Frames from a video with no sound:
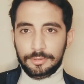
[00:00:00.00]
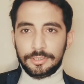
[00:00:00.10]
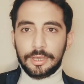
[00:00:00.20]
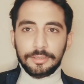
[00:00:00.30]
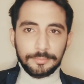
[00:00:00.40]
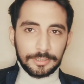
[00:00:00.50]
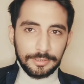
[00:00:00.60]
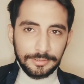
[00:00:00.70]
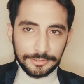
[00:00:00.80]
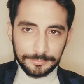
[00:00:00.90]
Ya dedim
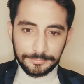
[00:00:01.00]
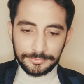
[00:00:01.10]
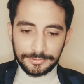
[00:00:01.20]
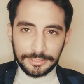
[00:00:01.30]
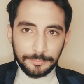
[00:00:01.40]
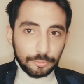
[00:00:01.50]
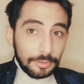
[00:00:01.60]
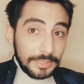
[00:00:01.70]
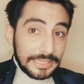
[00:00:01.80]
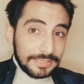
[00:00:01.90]
arkadaşım senin bu
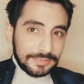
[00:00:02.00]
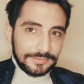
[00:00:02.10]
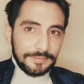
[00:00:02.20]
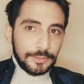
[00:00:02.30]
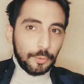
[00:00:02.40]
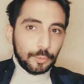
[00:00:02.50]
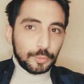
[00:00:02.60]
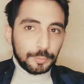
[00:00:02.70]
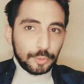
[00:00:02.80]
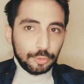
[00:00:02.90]
zamana kadar sevgili
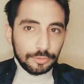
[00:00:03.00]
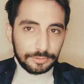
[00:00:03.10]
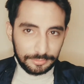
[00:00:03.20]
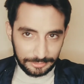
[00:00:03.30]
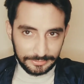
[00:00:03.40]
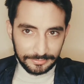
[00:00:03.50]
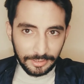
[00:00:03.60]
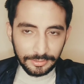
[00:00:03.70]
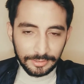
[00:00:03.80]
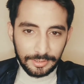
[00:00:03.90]
olduğun bütün
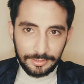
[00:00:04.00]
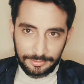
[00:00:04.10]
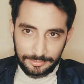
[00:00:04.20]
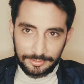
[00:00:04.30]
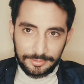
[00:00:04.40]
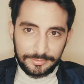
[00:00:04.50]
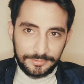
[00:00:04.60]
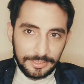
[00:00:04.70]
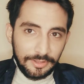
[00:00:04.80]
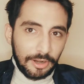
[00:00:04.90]
kızlar
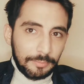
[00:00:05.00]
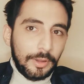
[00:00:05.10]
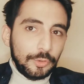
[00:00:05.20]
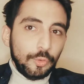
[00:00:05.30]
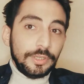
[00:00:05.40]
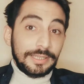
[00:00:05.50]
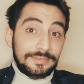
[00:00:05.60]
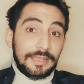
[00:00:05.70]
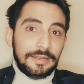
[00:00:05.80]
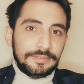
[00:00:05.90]
senin araban yokken
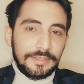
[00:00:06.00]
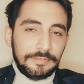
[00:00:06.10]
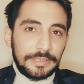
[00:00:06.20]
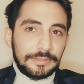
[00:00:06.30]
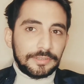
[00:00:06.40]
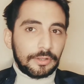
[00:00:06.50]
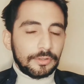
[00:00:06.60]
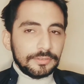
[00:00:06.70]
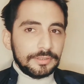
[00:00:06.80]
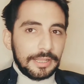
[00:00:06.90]
senle sevgili. Sen
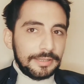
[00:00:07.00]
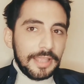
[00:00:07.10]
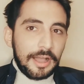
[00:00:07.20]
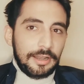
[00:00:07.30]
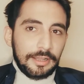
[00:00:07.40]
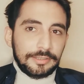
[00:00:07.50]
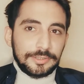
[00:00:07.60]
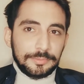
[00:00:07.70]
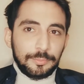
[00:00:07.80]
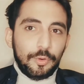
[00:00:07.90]
nasıl yani ne alaka
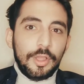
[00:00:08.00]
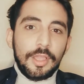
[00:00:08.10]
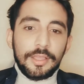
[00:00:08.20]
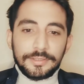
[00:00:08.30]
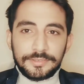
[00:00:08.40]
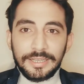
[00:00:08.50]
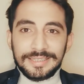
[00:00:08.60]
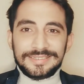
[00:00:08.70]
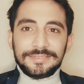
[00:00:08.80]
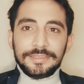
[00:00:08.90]
şimdi bu sen
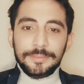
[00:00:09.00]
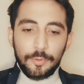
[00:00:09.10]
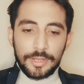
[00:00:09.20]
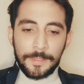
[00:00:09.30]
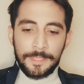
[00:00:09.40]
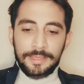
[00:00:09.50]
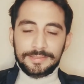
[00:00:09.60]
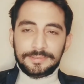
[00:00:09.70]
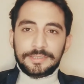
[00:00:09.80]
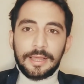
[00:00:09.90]
içindeki böyle
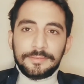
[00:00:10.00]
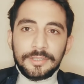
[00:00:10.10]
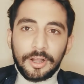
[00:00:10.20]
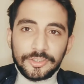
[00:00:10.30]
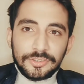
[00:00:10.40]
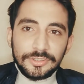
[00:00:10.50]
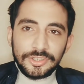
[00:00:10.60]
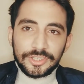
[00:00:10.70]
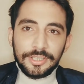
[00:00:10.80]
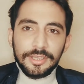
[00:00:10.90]
kendine acıdığın
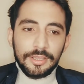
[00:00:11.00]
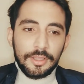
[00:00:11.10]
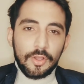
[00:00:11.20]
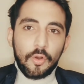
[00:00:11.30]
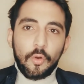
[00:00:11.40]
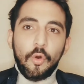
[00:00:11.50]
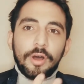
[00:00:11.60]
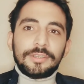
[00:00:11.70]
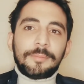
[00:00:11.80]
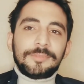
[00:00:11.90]
şeyi o
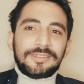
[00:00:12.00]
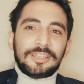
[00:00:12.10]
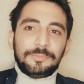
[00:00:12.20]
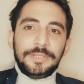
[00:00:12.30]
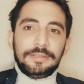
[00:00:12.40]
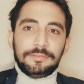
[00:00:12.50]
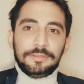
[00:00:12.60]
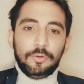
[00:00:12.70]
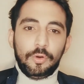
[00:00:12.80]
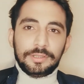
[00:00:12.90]
adamda tatmin
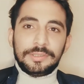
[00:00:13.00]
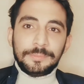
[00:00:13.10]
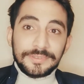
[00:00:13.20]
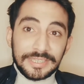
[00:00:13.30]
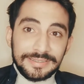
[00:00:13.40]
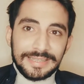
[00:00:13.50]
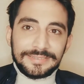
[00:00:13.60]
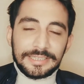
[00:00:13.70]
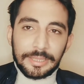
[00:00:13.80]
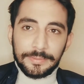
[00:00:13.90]
ettin. O adamın seni
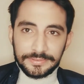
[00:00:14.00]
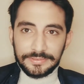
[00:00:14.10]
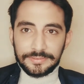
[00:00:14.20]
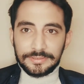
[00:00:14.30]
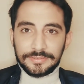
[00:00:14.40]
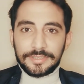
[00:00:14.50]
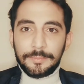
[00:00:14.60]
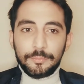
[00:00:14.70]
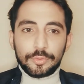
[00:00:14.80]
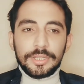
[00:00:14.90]
desteklemesini istedin.
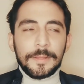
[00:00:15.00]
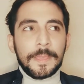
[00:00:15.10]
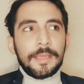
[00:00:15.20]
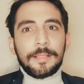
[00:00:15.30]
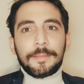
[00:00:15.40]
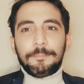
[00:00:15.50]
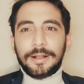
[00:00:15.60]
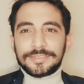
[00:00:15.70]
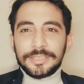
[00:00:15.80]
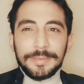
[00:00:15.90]
Sen burada
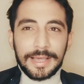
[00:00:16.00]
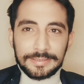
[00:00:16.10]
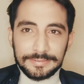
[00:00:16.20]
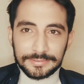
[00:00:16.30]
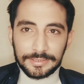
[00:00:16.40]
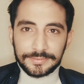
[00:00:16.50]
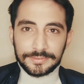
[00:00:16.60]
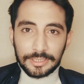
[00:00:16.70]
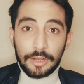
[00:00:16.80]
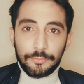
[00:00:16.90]
başka bir yerdesin
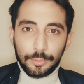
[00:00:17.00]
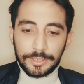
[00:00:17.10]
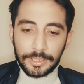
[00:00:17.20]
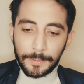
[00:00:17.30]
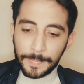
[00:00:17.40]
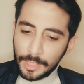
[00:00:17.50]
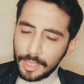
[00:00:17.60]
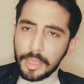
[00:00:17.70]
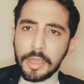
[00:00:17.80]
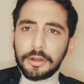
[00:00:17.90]
aslında kafa olarak.
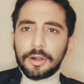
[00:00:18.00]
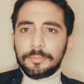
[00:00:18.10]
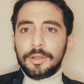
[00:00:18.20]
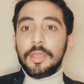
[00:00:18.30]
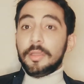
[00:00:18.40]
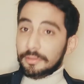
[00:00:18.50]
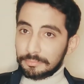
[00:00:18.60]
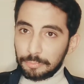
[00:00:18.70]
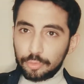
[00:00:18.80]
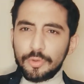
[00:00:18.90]
Eğer araba
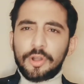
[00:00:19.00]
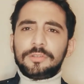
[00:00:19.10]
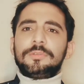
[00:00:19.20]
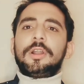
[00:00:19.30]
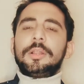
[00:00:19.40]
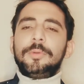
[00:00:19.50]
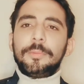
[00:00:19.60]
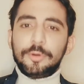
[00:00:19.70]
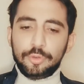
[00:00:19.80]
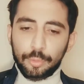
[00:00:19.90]
bütün kadınlar
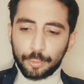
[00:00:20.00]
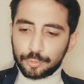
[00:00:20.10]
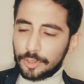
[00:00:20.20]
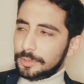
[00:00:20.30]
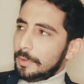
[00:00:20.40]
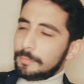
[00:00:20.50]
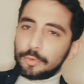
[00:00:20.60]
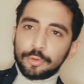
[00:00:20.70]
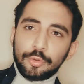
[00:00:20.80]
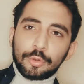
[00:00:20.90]
arabaya bakıyor olsaydı ben
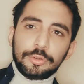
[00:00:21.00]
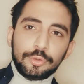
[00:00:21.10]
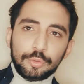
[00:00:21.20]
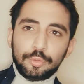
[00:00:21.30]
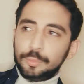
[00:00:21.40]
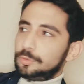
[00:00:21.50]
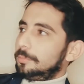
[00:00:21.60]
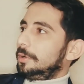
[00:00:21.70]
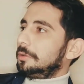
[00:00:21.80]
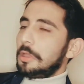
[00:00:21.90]
bugün yolda yürüdüğüm
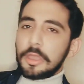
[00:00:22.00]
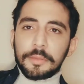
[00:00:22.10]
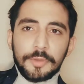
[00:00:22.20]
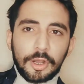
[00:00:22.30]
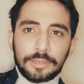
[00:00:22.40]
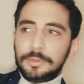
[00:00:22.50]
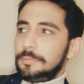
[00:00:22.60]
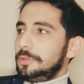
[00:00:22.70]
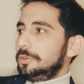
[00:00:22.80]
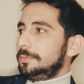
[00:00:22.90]
zaman, bir
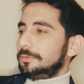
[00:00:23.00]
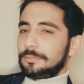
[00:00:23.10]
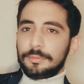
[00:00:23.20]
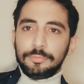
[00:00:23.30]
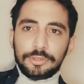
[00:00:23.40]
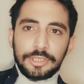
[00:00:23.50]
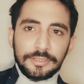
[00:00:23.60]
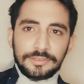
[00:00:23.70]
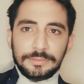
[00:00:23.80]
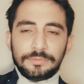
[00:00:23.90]
arabaya bindiğim zaman, bir
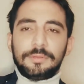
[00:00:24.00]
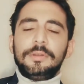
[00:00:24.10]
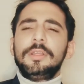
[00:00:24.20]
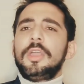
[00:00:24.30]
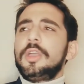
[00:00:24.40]
gezdiğim zaman